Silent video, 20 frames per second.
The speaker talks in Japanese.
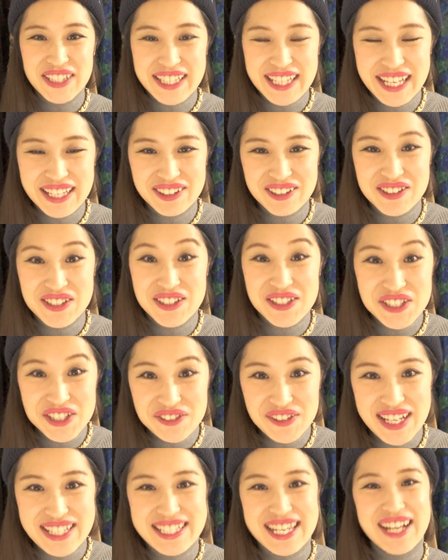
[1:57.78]
ディネート少し
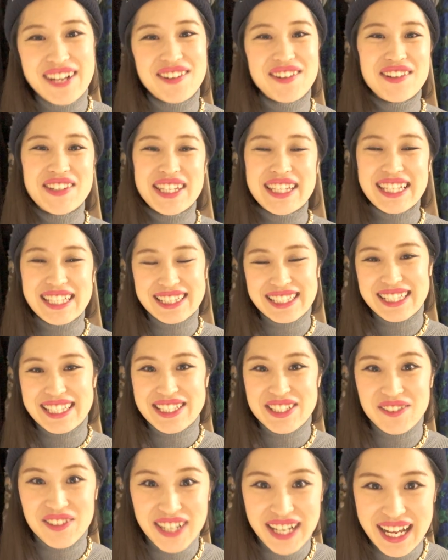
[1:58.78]
は参考になったで
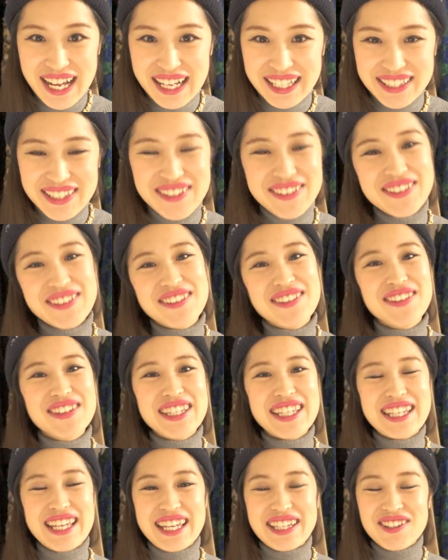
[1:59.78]
しょうか。今日の
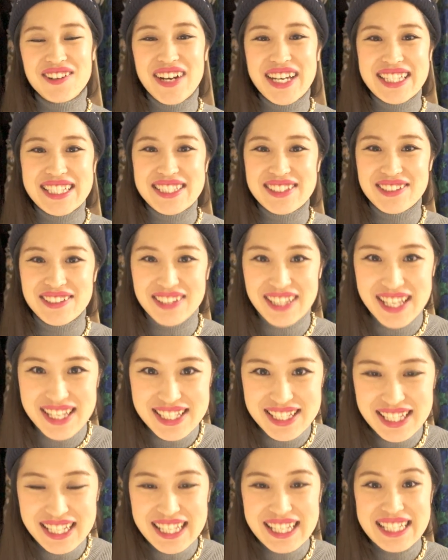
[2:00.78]
コーディネートは以上で
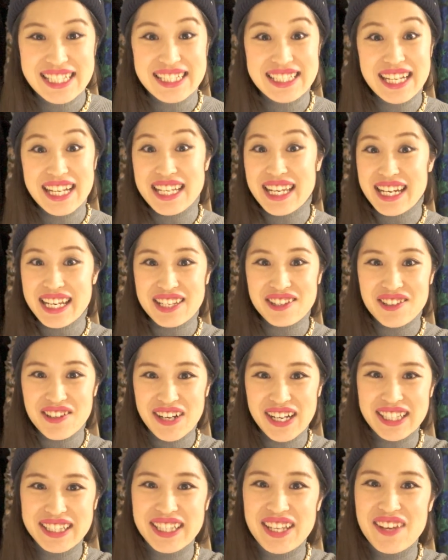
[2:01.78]
す。下にリンクを貼っ